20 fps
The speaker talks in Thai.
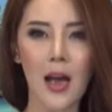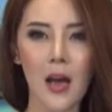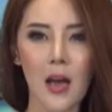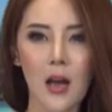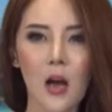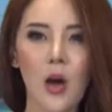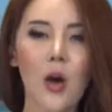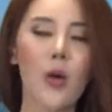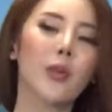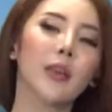ค่ะ
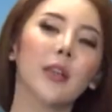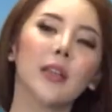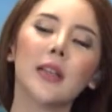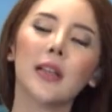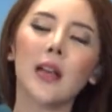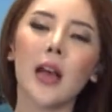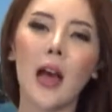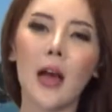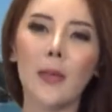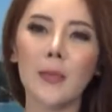วันนี้
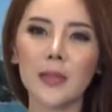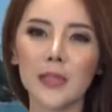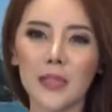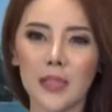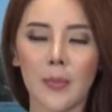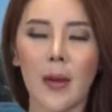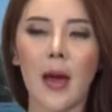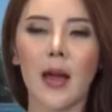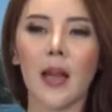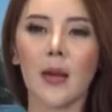นะคะเมจิ
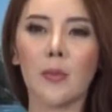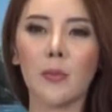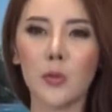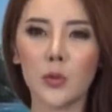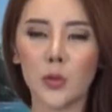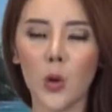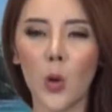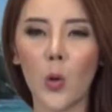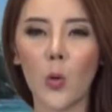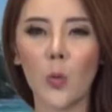จะพาท่าน
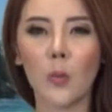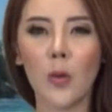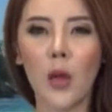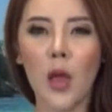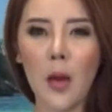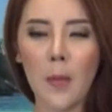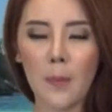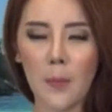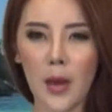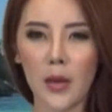ผู้ชม
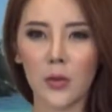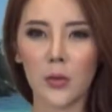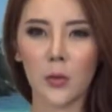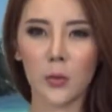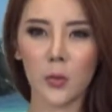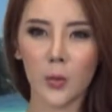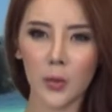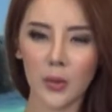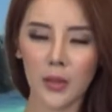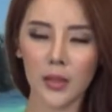ไปดู
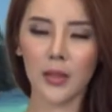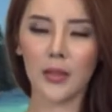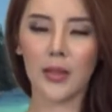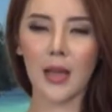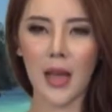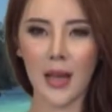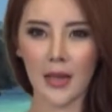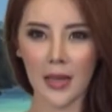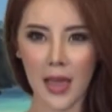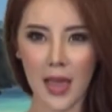ธุรกิจ
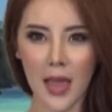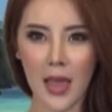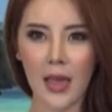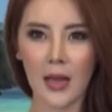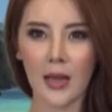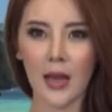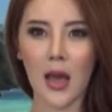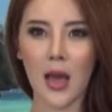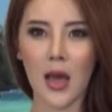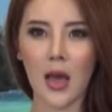คาแค
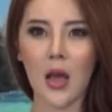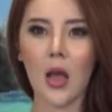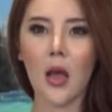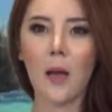ร์ค่ะ